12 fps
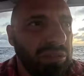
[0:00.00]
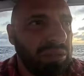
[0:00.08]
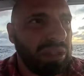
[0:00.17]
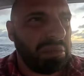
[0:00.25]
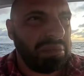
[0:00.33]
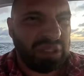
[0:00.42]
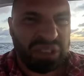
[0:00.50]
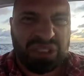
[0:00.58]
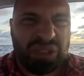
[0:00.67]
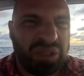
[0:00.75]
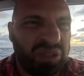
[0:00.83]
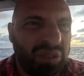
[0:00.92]
его так было
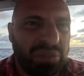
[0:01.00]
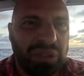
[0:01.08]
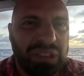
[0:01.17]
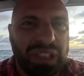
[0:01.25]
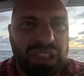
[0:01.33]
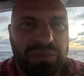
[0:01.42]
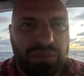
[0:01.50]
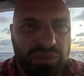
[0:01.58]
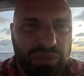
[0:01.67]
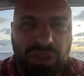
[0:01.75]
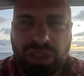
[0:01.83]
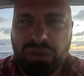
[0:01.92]
тяжело мотать, потому
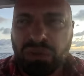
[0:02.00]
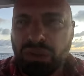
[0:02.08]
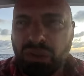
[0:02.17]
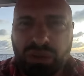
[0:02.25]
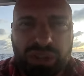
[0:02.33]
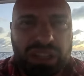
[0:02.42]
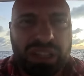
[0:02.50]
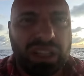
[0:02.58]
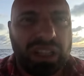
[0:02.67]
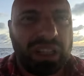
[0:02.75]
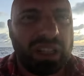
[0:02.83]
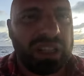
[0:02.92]
что надо было
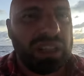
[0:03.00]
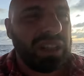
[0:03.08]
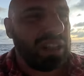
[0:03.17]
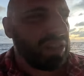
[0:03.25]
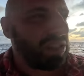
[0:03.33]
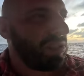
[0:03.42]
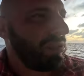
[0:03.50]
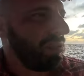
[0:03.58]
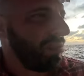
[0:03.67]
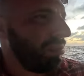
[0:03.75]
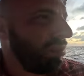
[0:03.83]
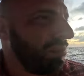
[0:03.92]
усилие. Еще
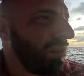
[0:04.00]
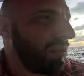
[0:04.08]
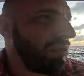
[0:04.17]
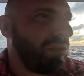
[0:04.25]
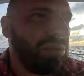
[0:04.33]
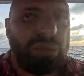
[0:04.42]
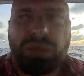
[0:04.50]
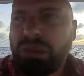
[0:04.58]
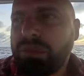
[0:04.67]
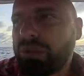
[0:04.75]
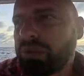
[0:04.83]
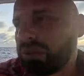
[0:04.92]
неудобно, что
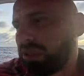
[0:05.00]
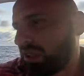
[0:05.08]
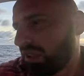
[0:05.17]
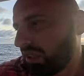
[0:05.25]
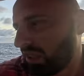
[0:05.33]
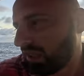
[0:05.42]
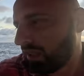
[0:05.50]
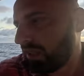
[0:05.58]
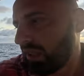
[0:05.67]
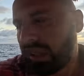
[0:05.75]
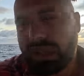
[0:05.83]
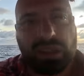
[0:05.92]
лебедка
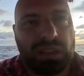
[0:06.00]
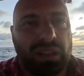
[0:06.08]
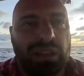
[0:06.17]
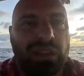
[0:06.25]
одна,